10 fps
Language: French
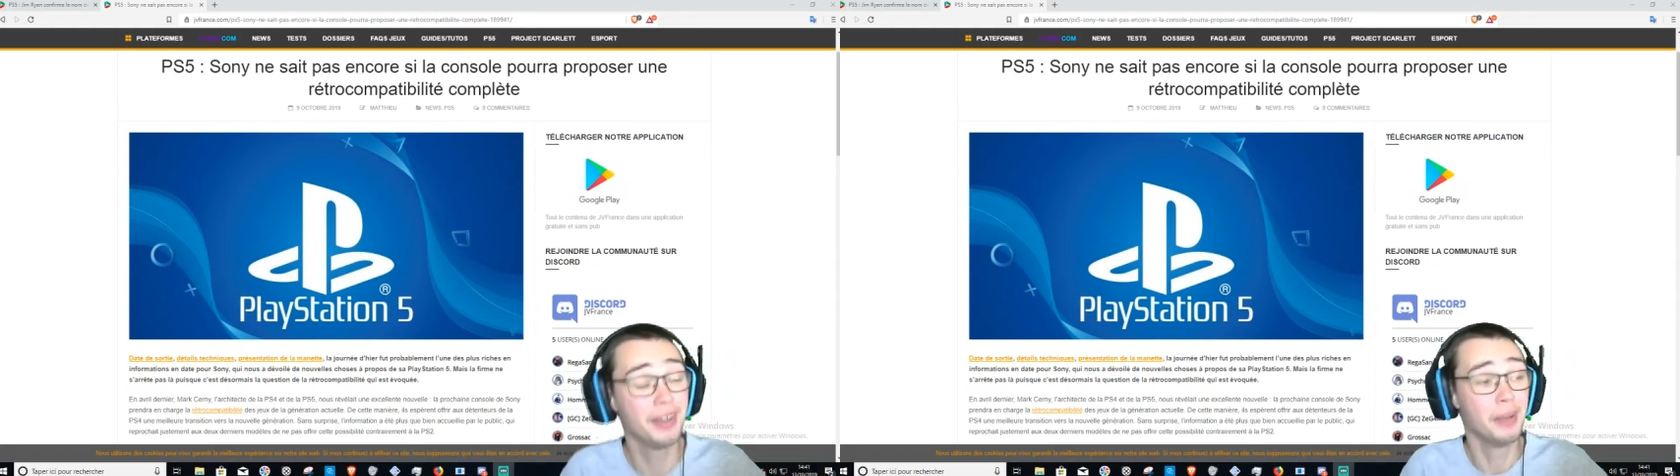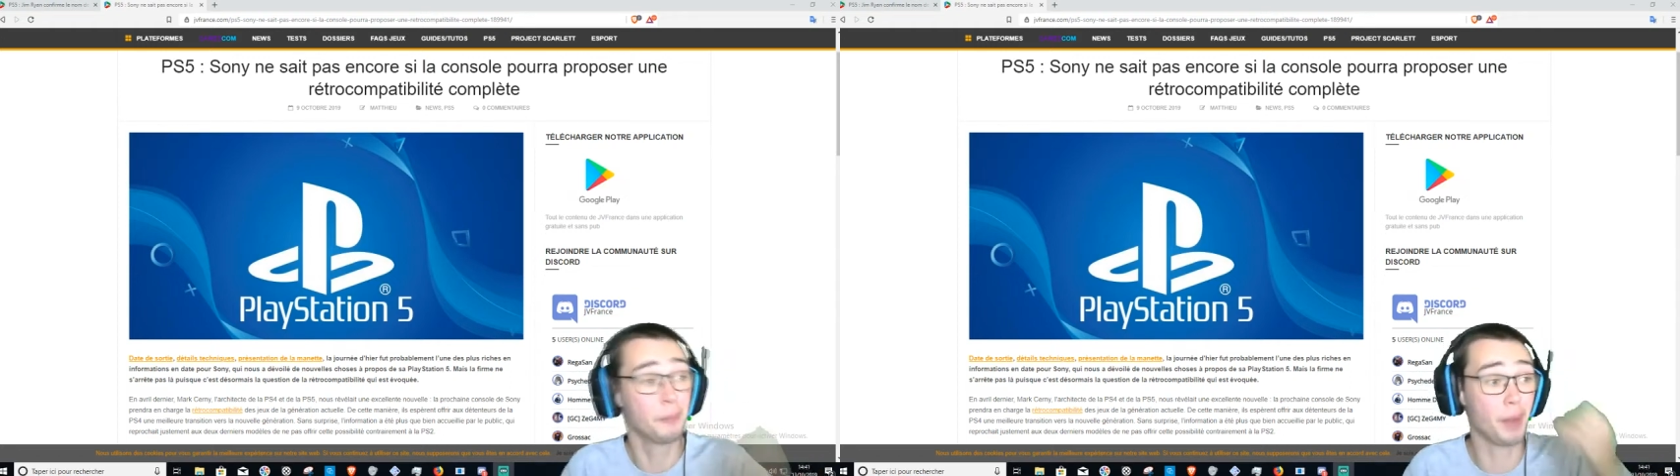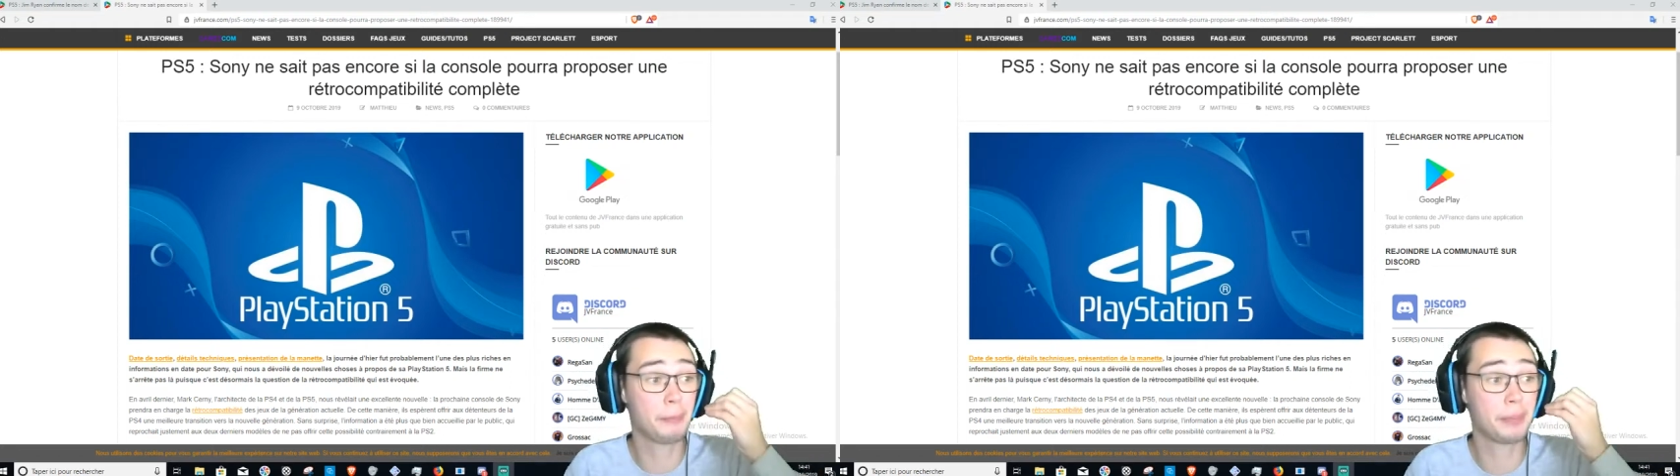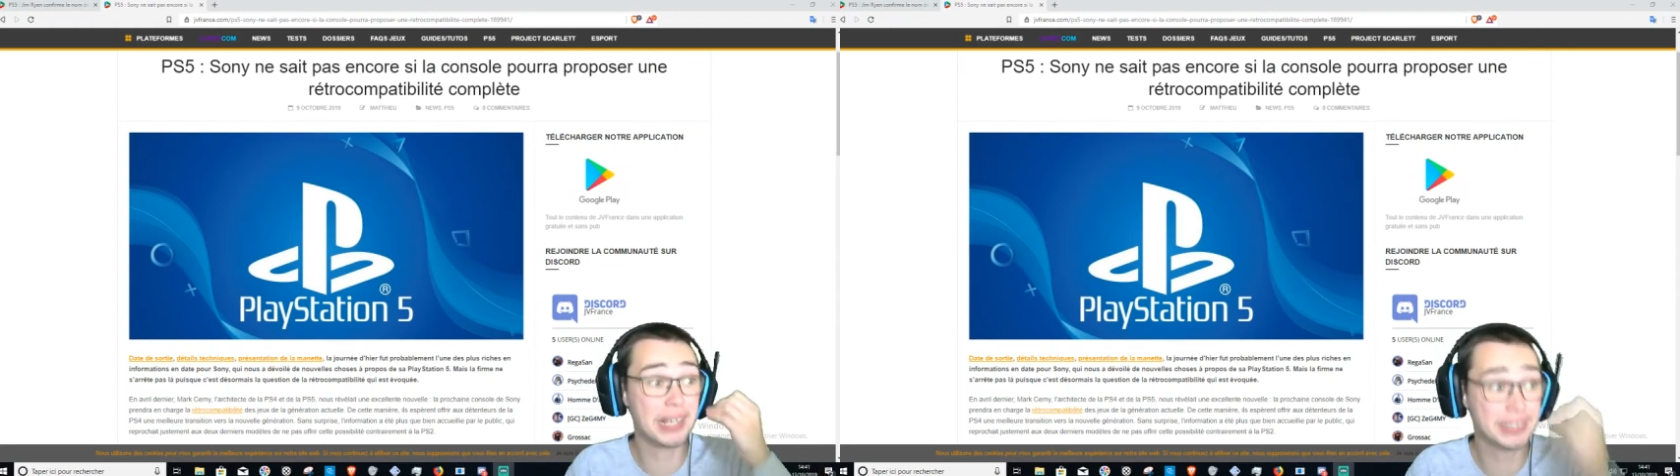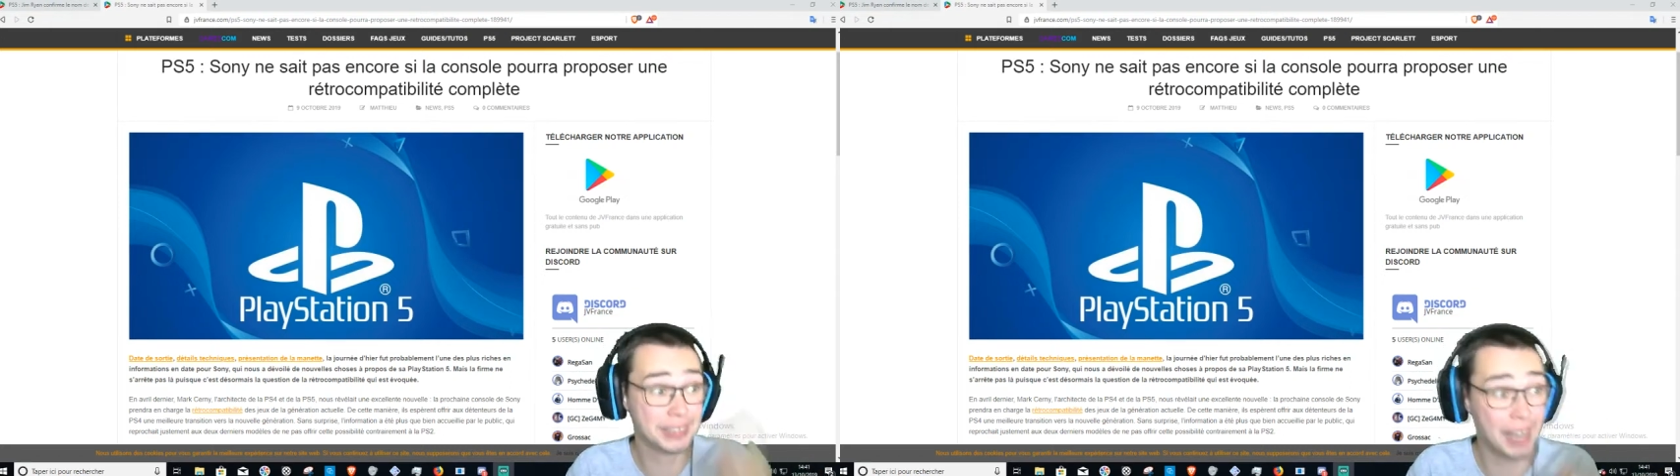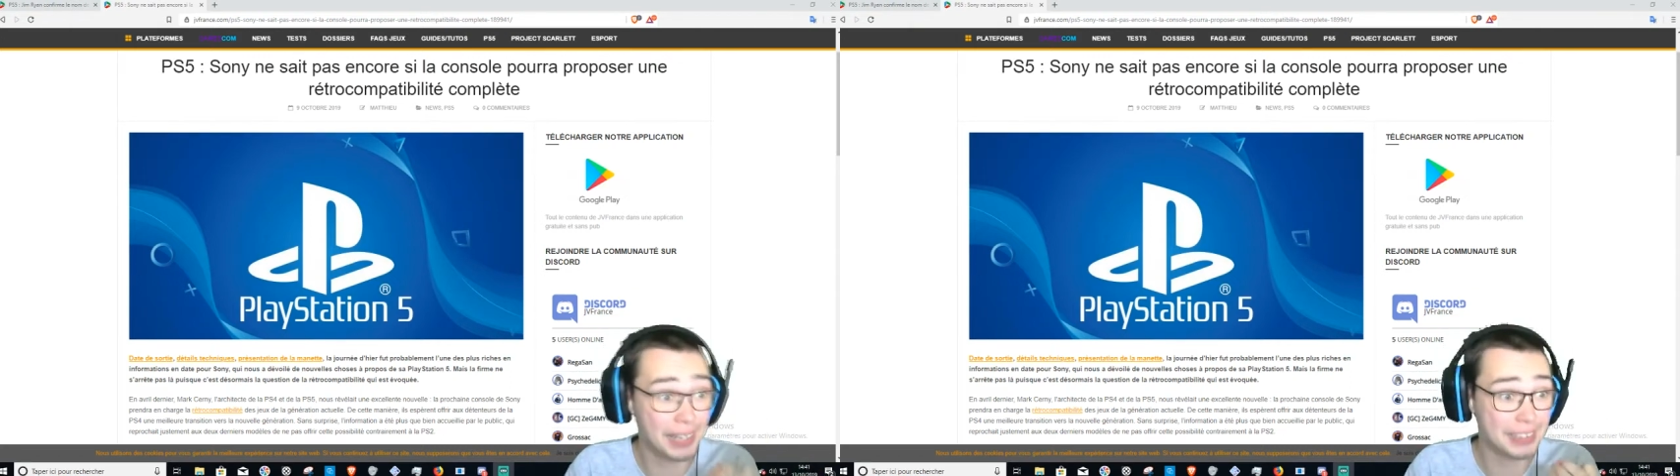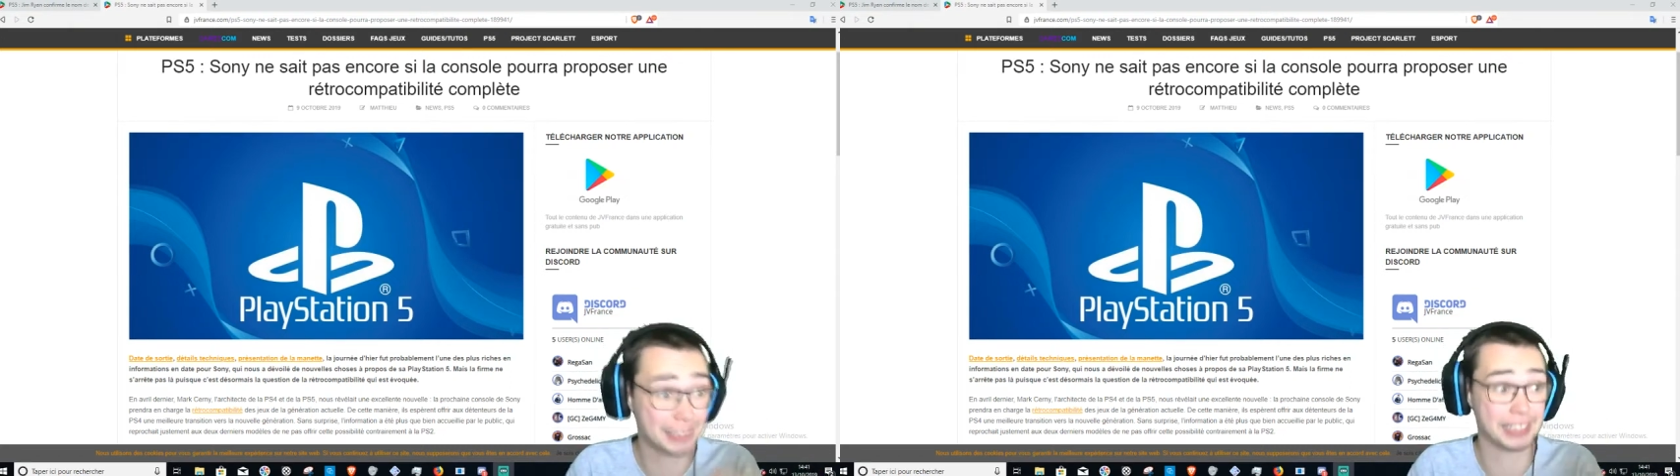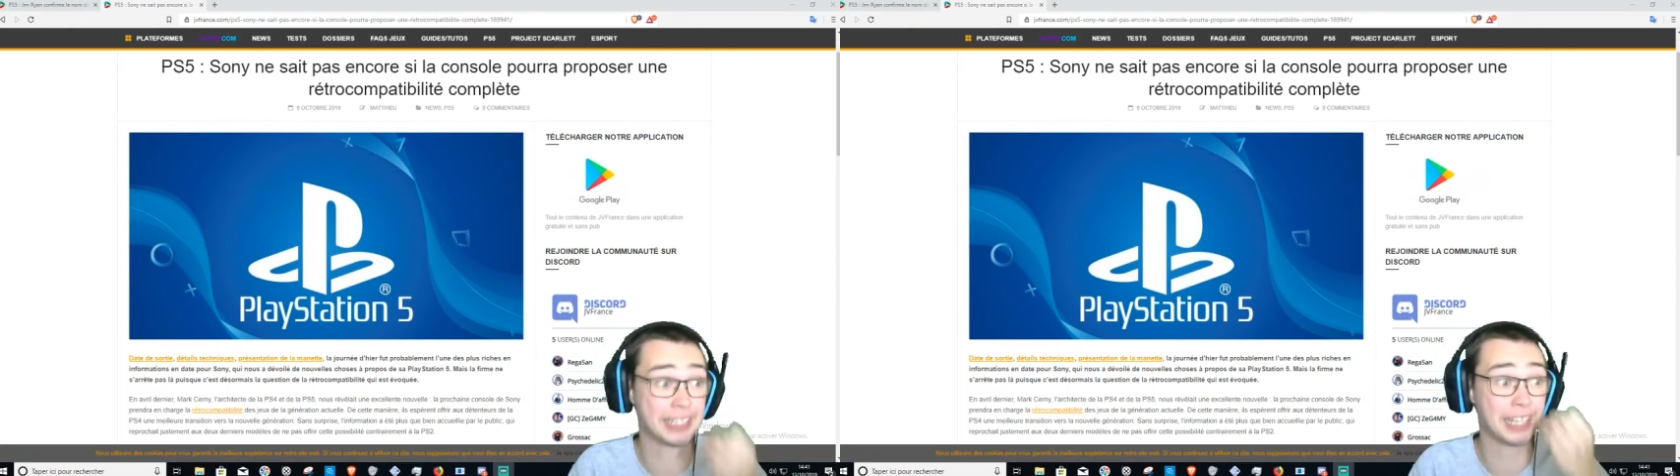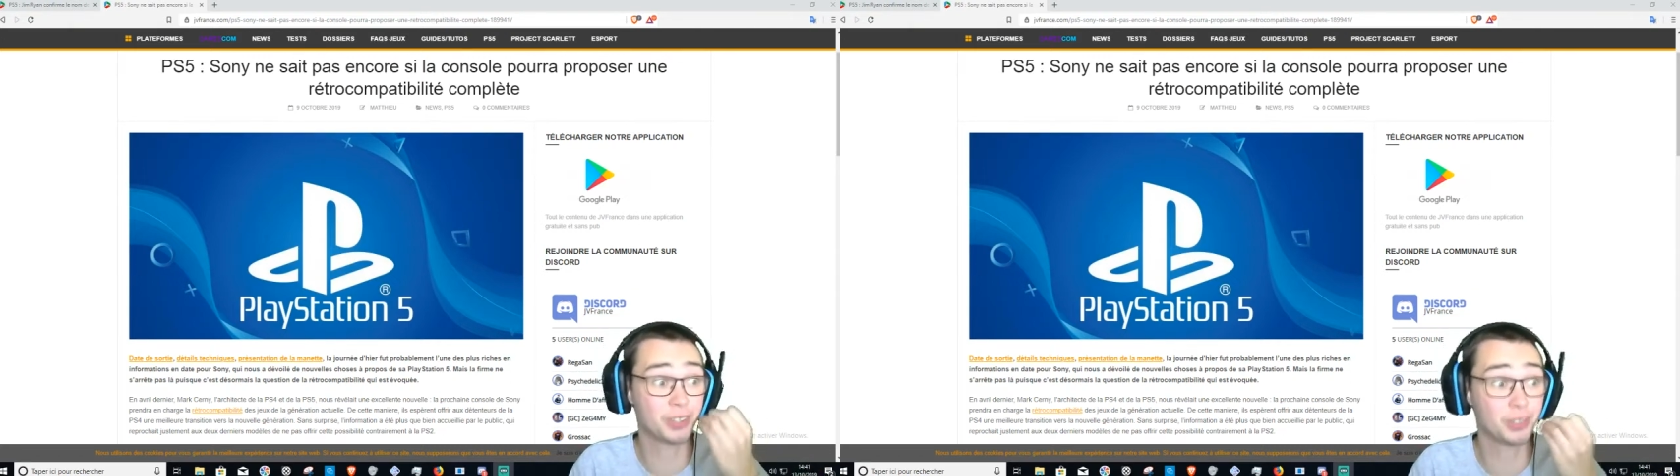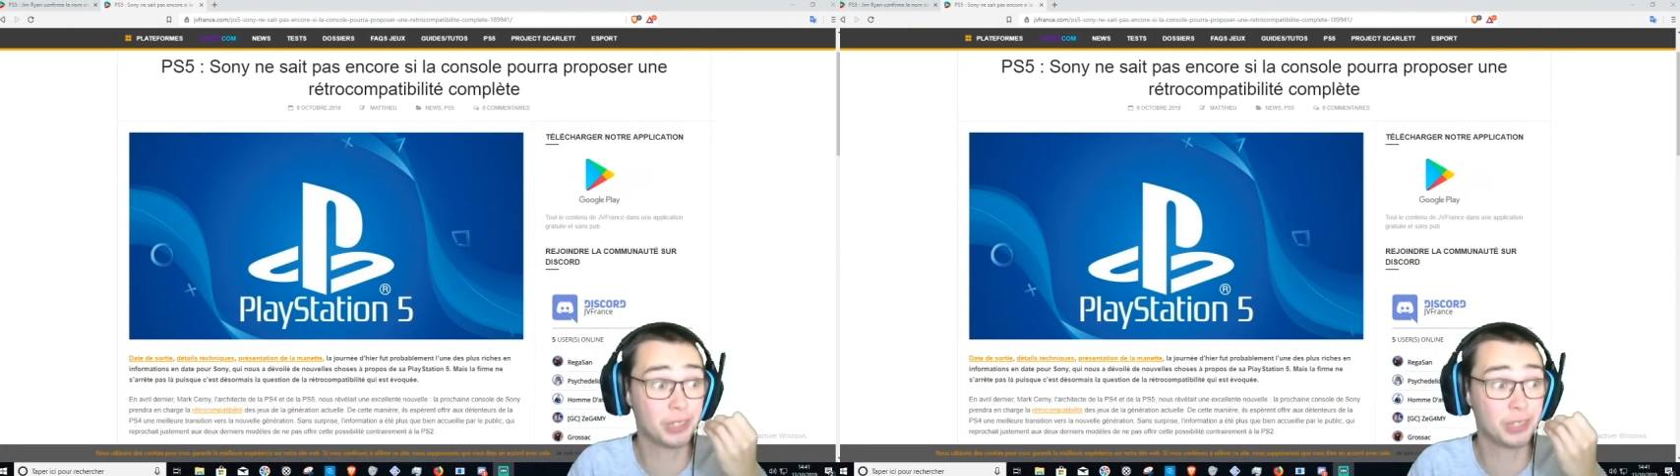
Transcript: Pour la PS4, j'ai 4 heures